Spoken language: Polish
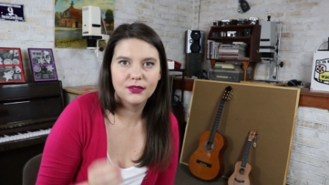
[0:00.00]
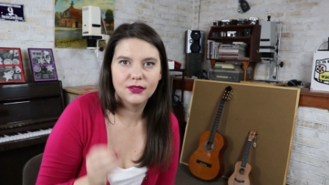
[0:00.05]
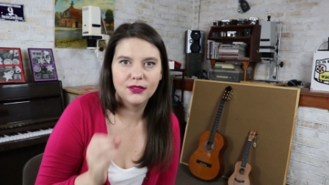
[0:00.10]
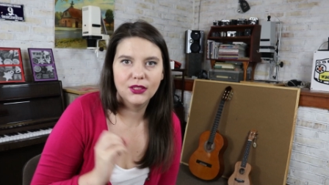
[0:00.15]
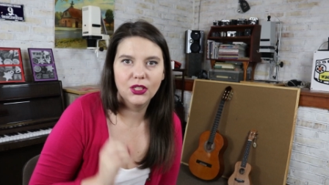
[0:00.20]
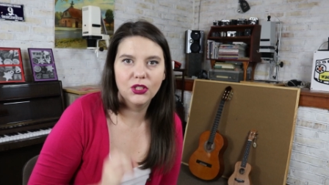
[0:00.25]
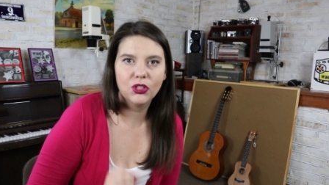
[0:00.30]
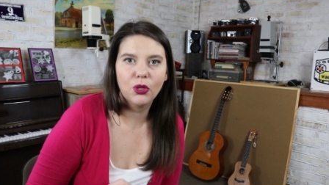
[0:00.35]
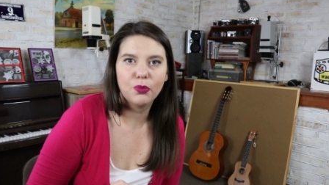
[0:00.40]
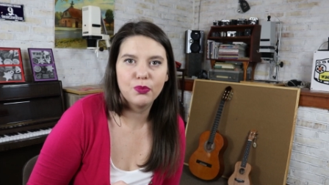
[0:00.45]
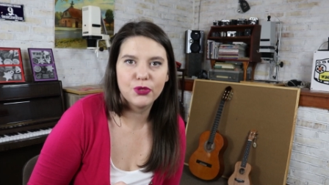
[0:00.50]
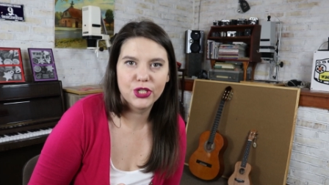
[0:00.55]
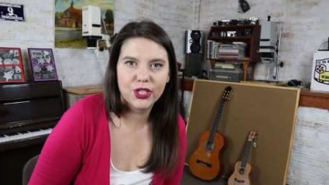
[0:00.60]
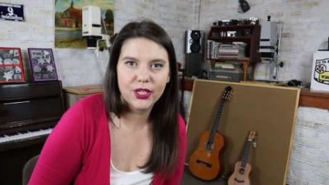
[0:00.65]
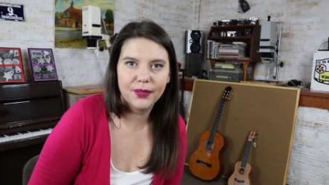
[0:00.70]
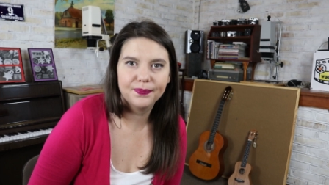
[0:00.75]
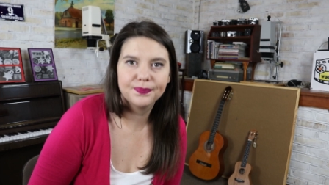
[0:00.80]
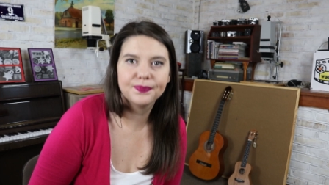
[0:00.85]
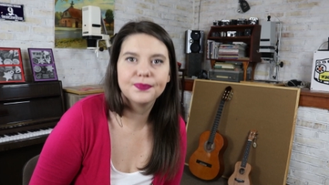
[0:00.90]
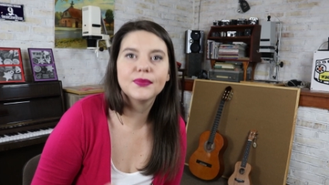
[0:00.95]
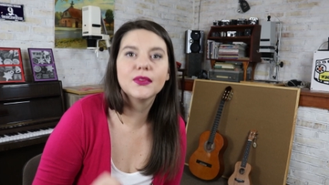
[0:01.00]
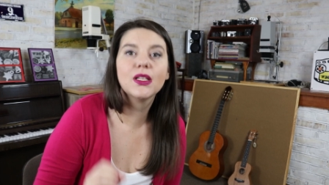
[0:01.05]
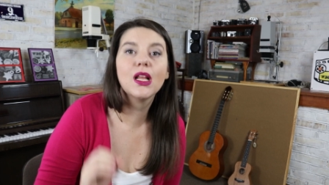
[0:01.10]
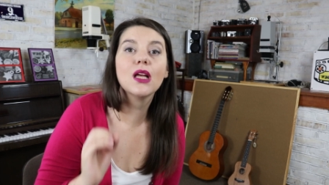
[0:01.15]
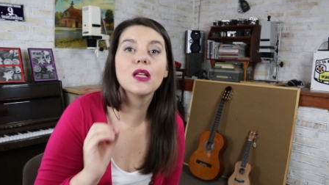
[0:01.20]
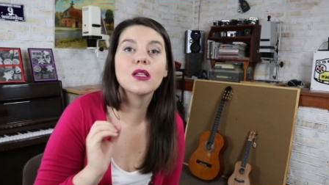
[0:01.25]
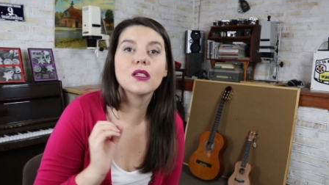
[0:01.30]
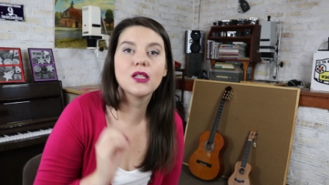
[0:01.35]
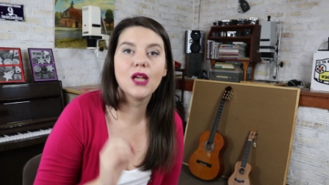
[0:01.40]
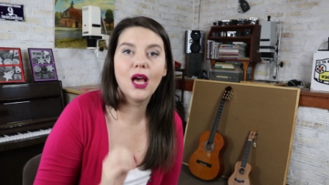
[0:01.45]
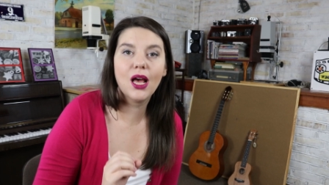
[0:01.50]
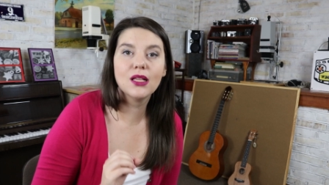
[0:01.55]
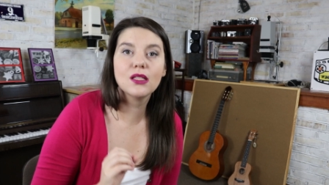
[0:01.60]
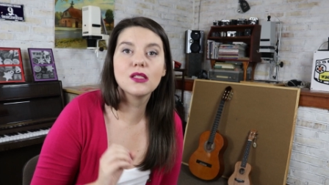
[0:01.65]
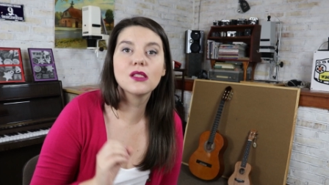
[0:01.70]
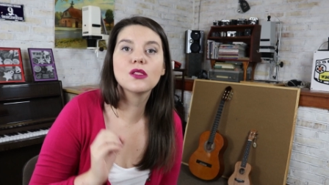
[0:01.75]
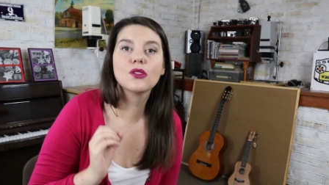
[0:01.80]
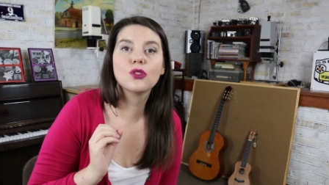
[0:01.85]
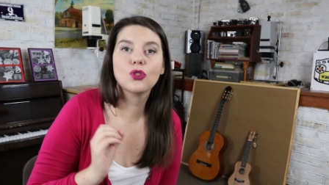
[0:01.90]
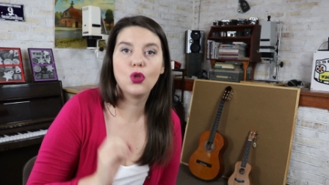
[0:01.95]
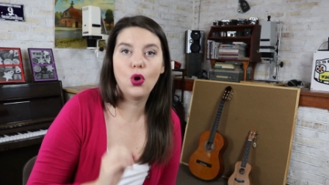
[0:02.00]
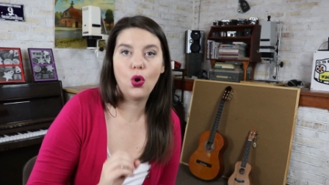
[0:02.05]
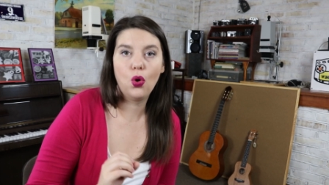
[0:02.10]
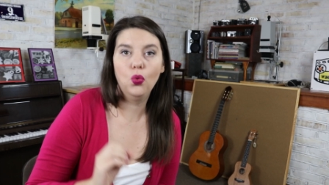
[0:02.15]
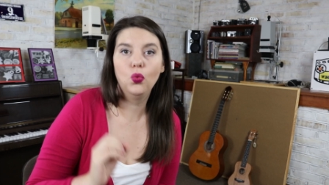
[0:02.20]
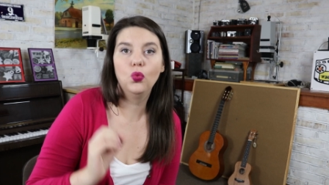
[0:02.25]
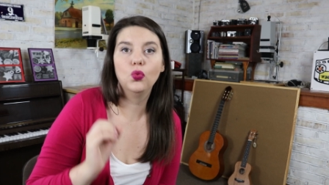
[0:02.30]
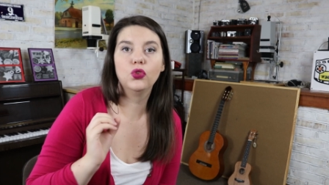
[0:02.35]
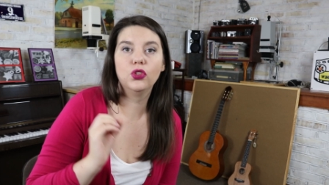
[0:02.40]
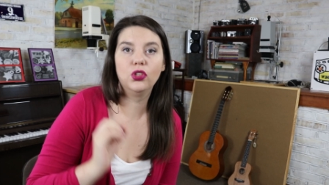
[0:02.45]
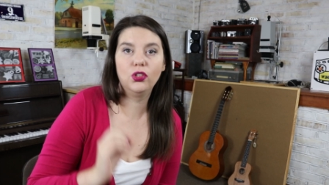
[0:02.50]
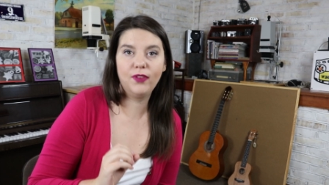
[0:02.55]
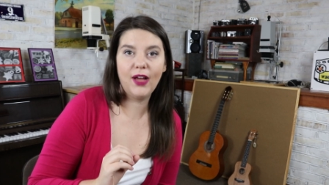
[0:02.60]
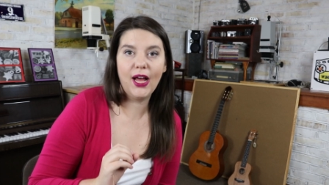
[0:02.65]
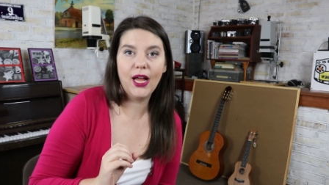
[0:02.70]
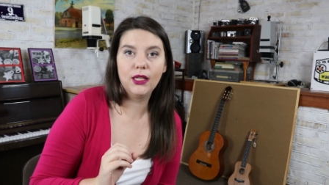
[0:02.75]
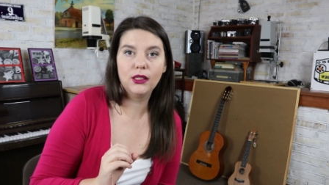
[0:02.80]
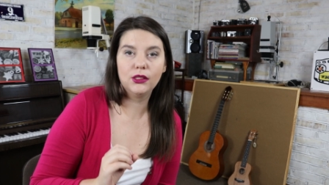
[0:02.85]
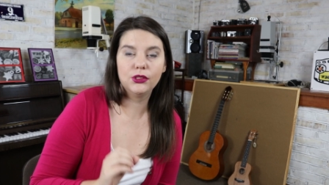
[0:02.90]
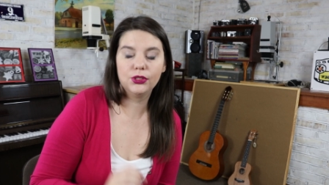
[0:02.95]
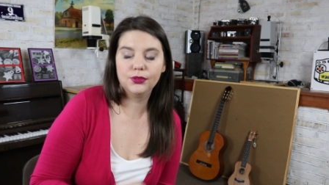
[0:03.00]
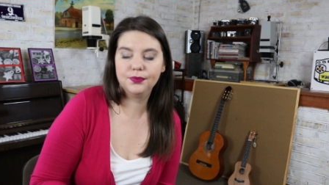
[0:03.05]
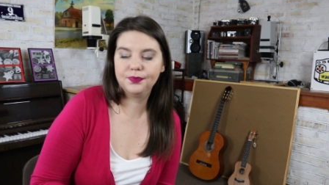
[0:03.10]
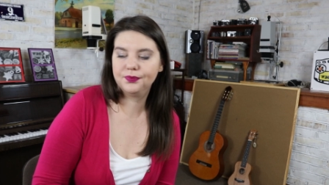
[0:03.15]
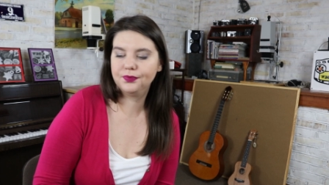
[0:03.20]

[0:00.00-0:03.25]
No dobrze, czas to utrwalić.